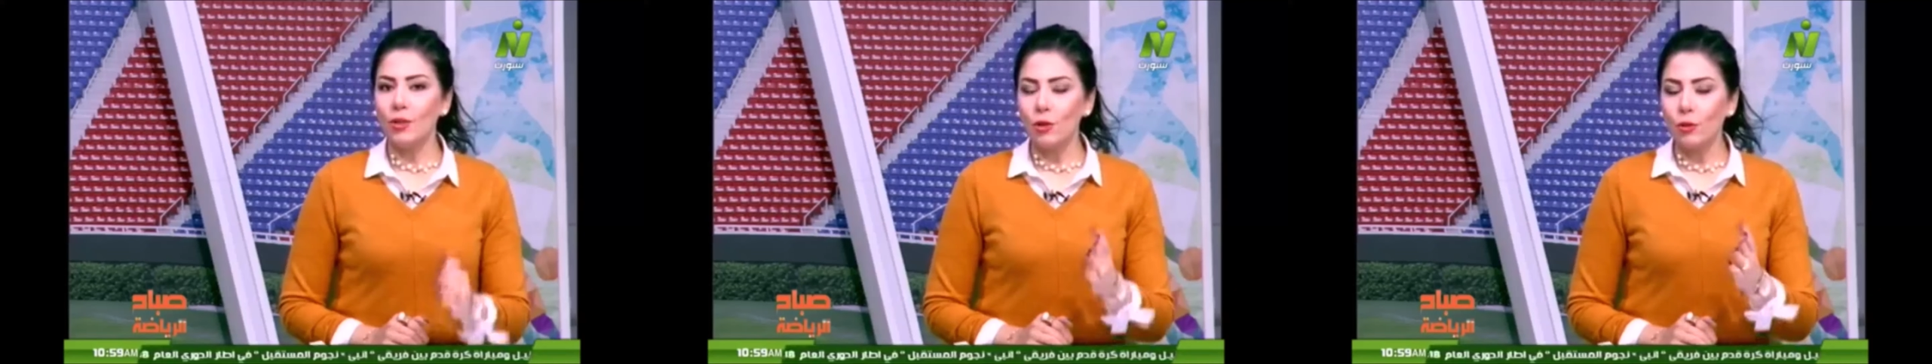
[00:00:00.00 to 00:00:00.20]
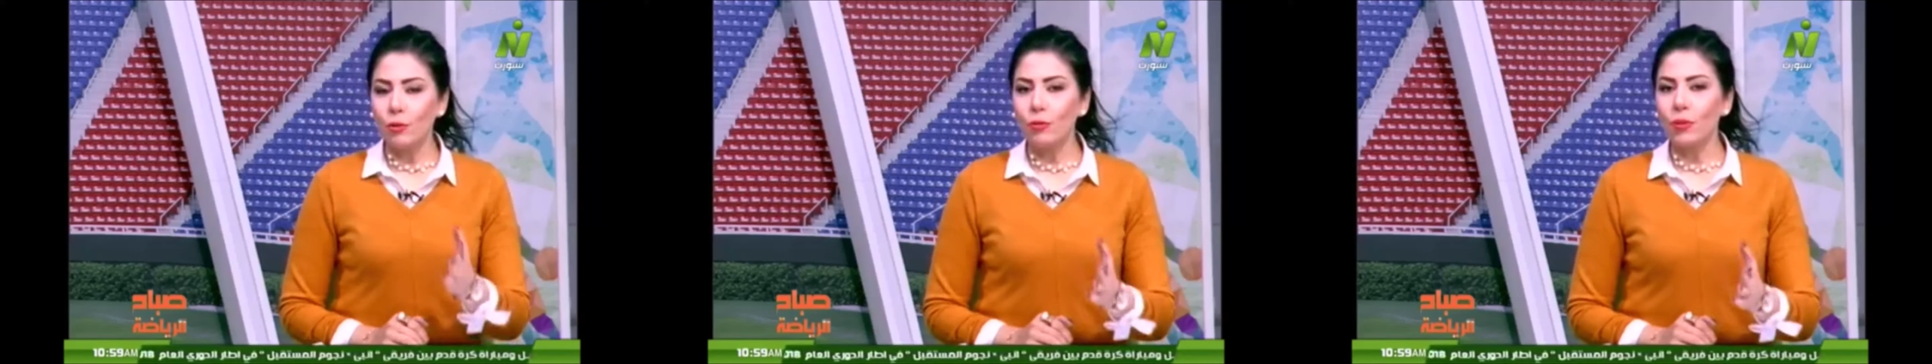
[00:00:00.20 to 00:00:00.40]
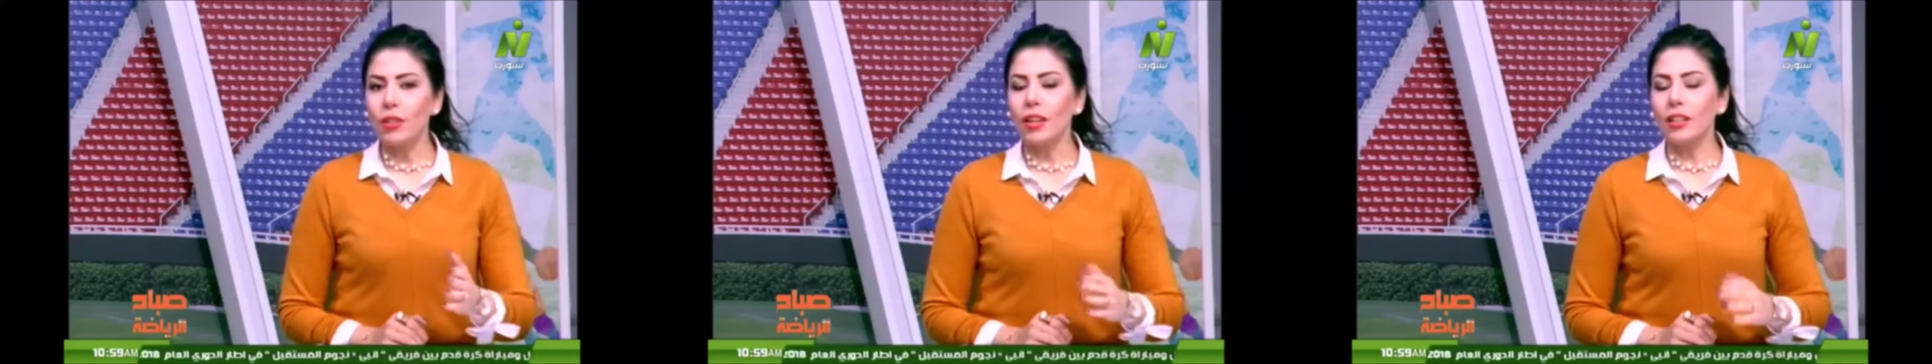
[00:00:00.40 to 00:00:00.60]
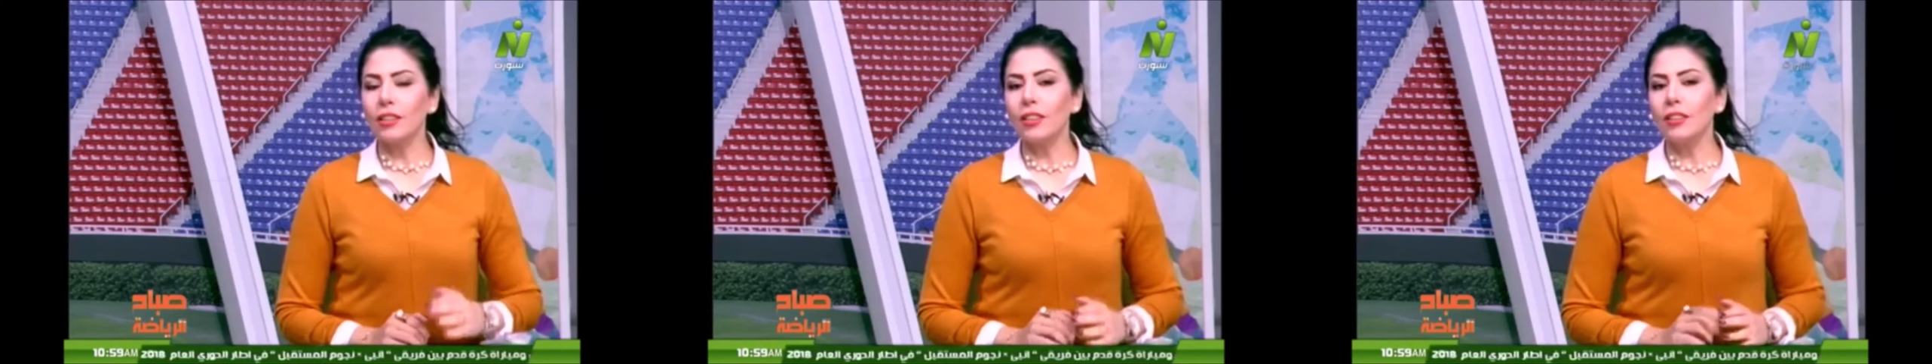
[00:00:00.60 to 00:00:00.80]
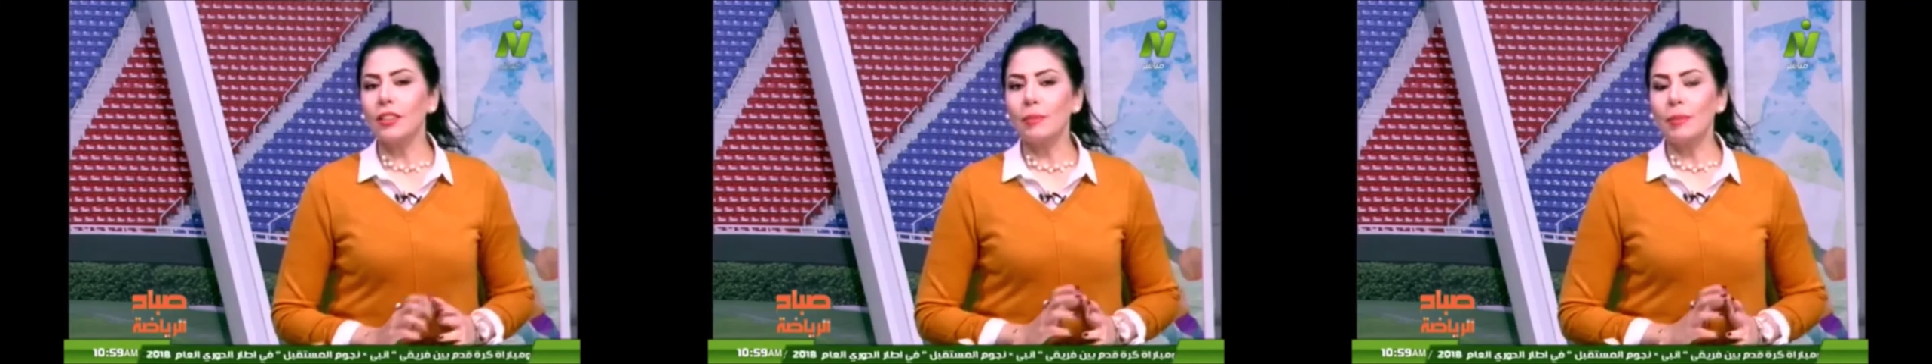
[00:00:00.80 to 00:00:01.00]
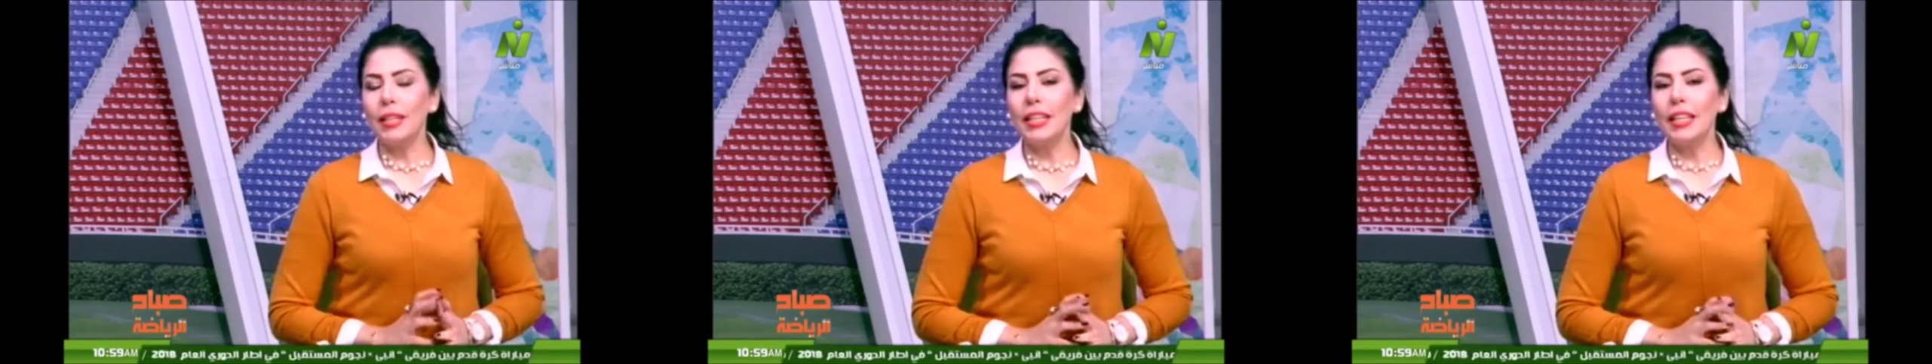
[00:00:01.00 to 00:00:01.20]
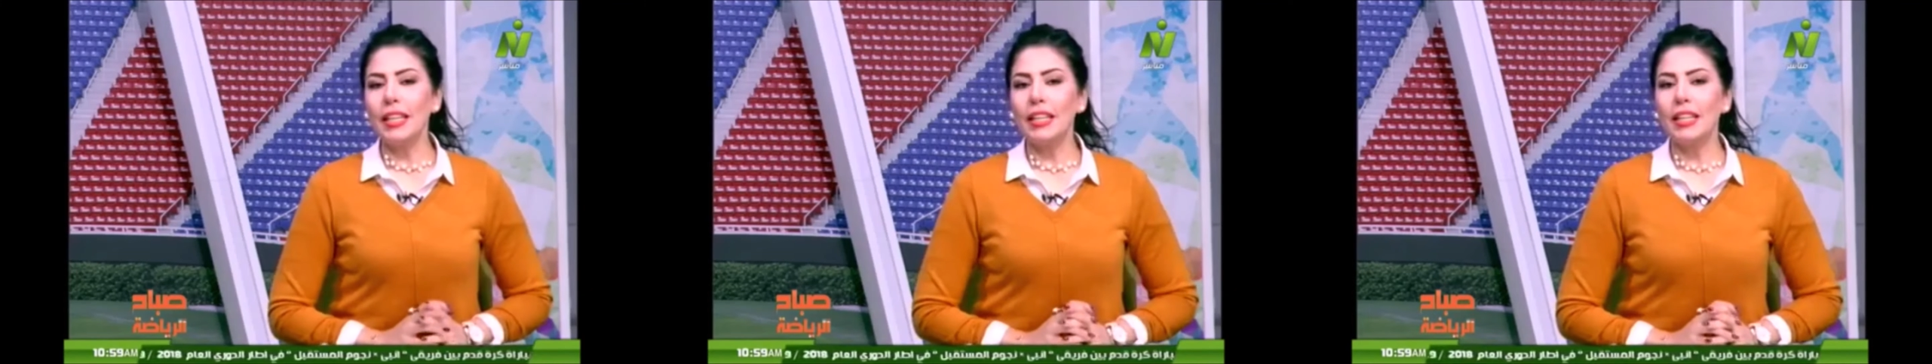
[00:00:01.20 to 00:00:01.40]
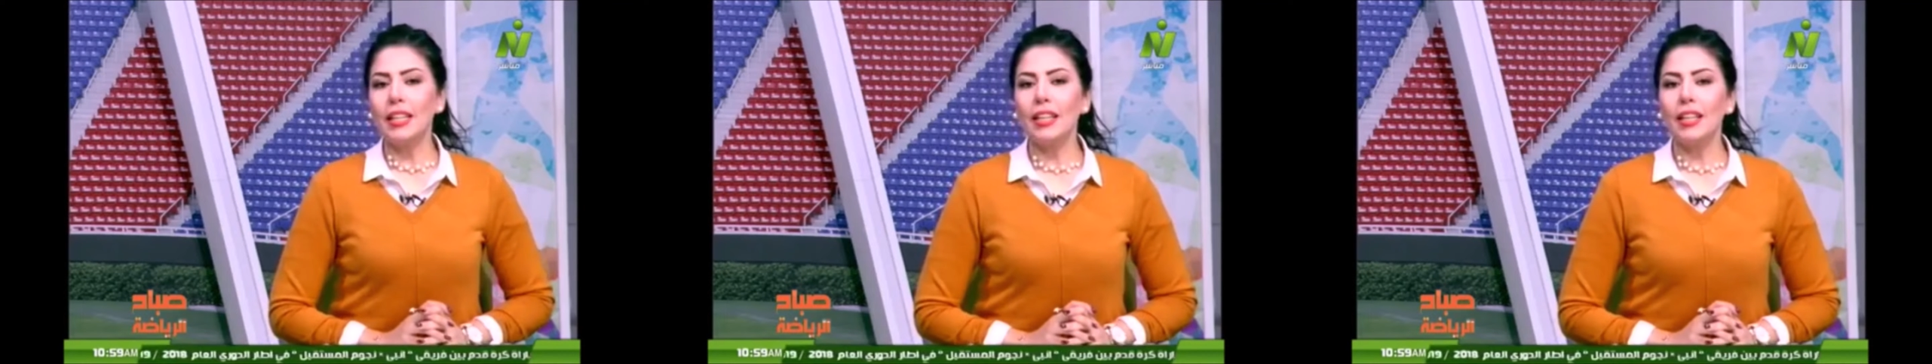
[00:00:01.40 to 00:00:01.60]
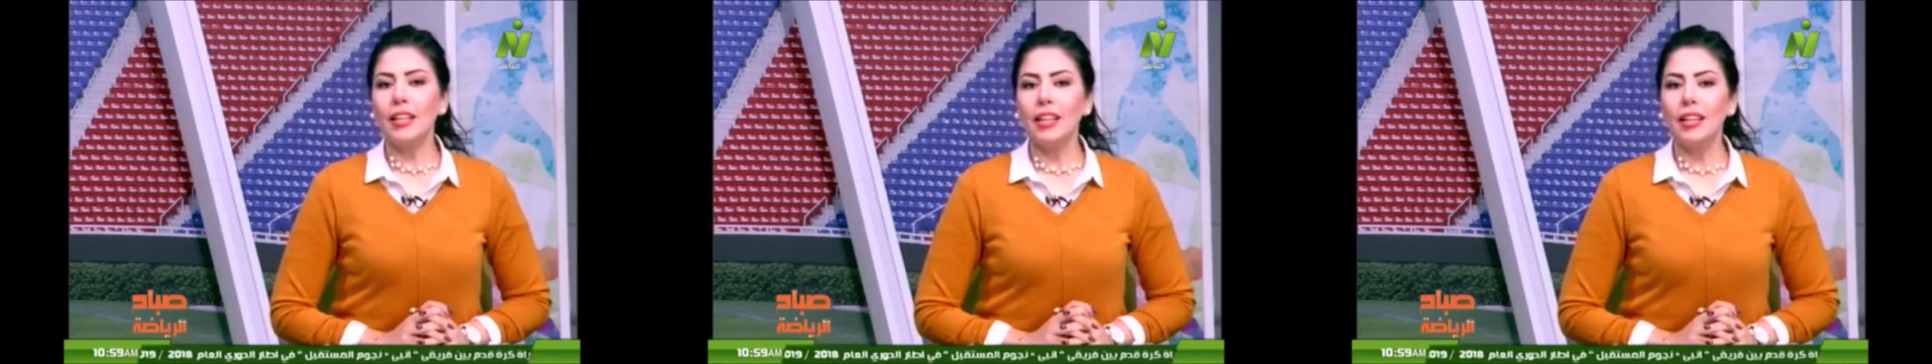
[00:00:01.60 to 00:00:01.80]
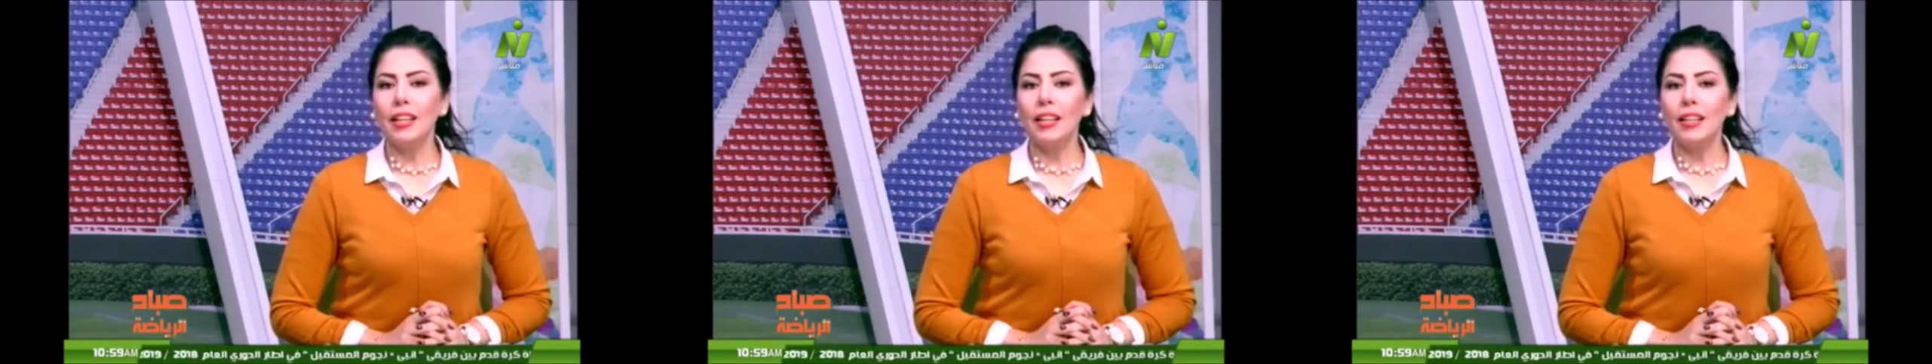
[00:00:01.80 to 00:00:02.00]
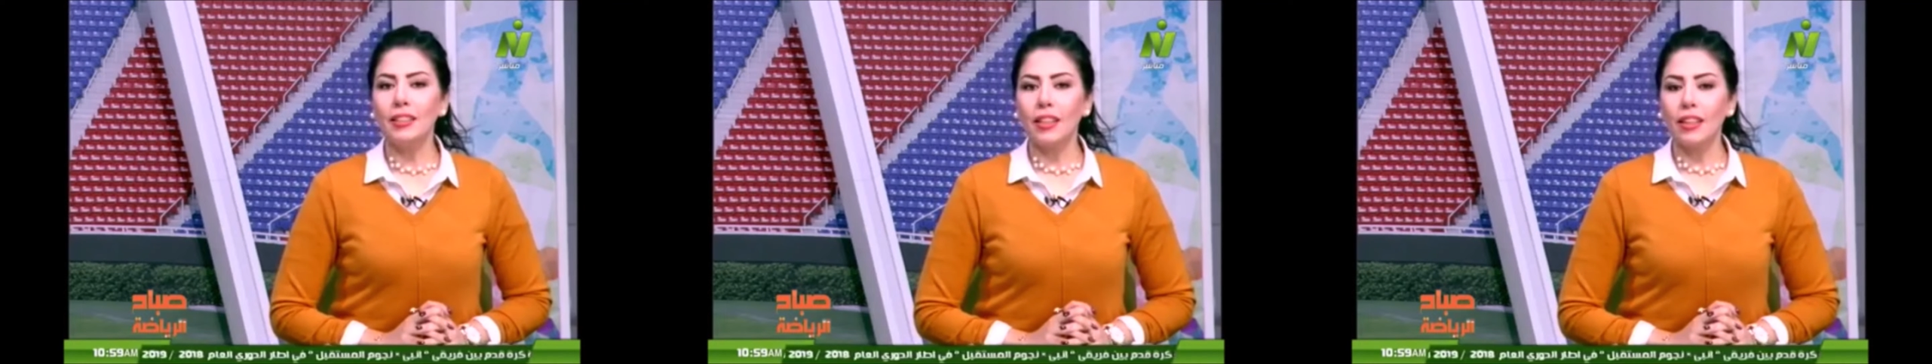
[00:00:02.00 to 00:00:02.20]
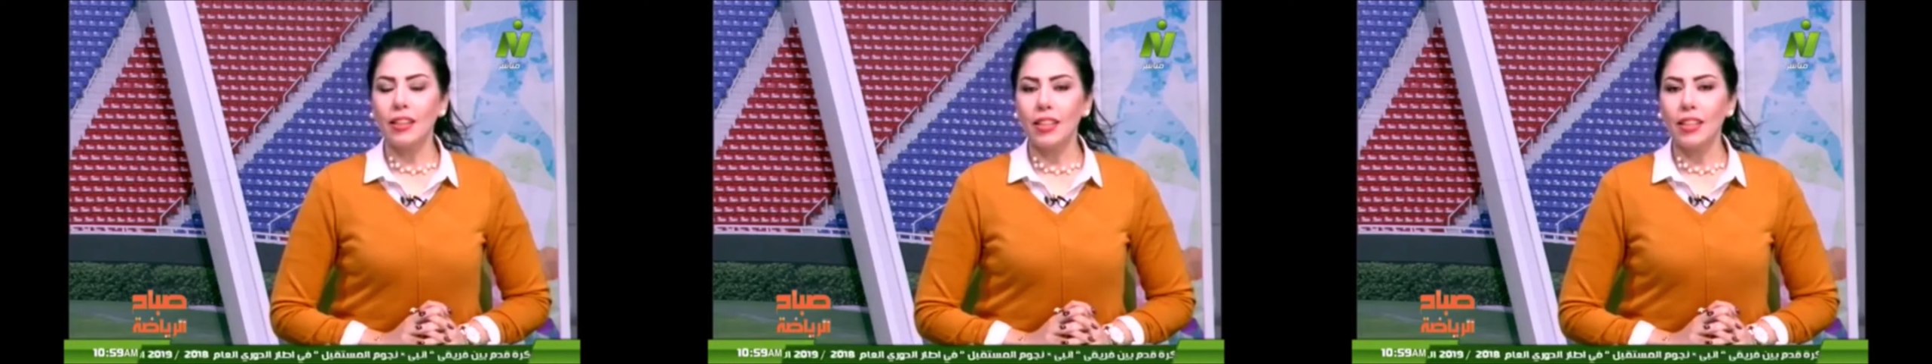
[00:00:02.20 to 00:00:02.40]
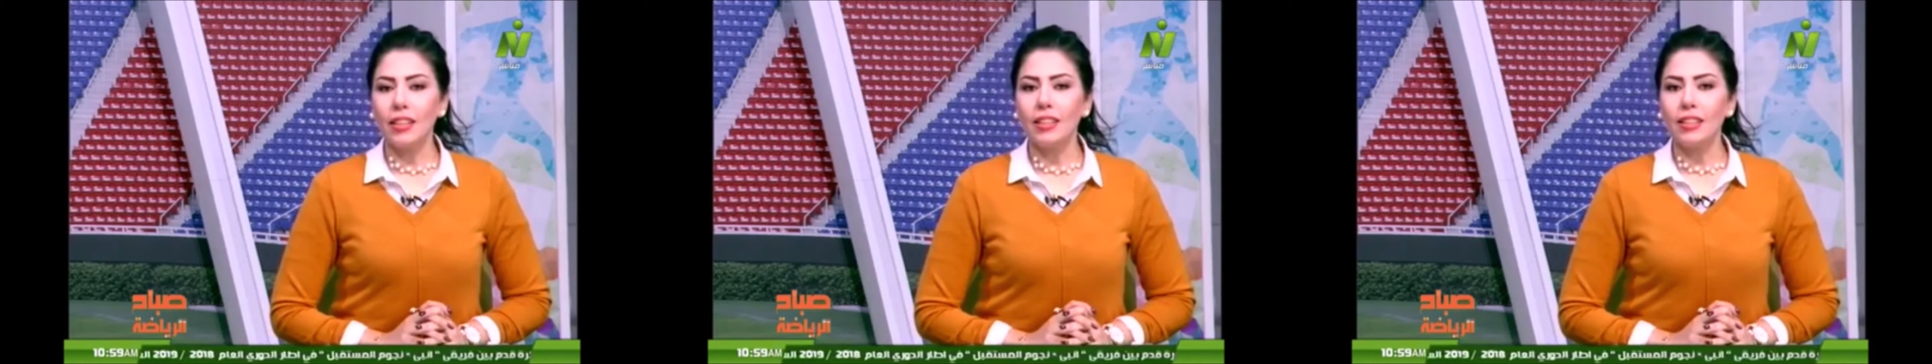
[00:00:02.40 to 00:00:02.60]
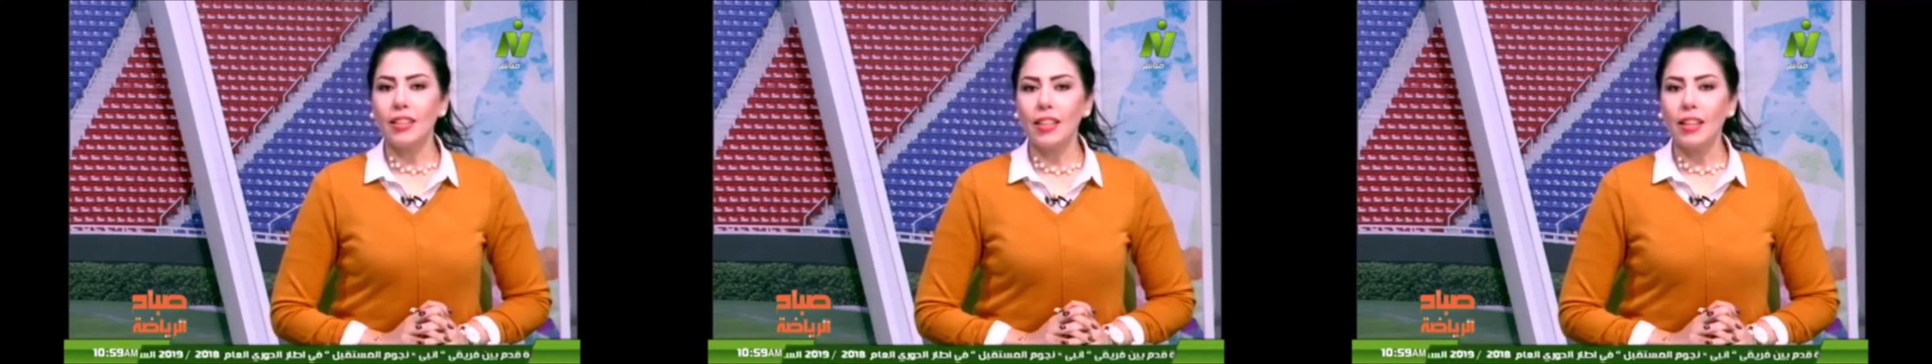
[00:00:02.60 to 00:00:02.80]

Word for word: نشوف لقطات من التقرير